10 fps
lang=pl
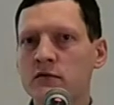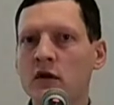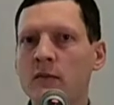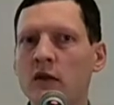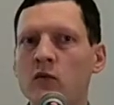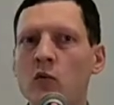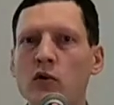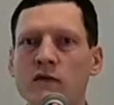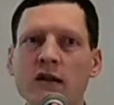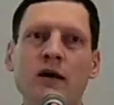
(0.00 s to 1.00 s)
które Pan Bóg
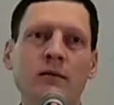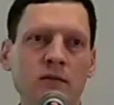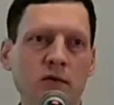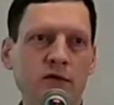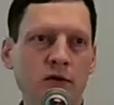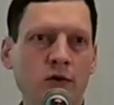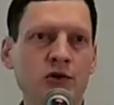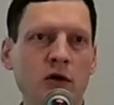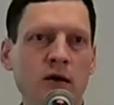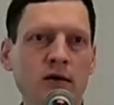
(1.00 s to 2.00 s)
pochwala w tych
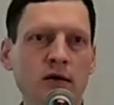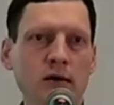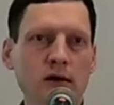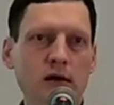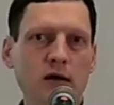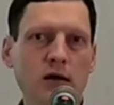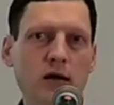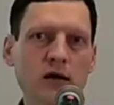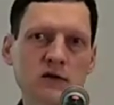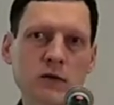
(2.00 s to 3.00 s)
kościołach,
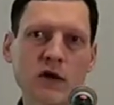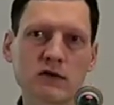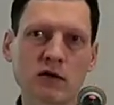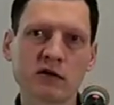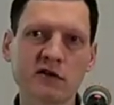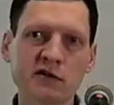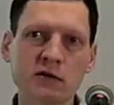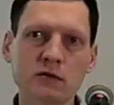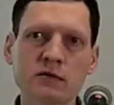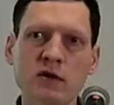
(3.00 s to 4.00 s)
a z drugiej strony
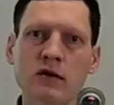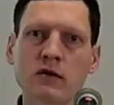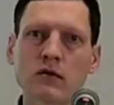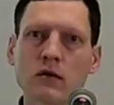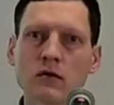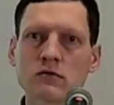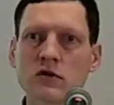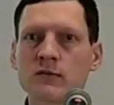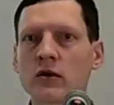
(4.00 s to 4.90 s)
rzeczy, które, których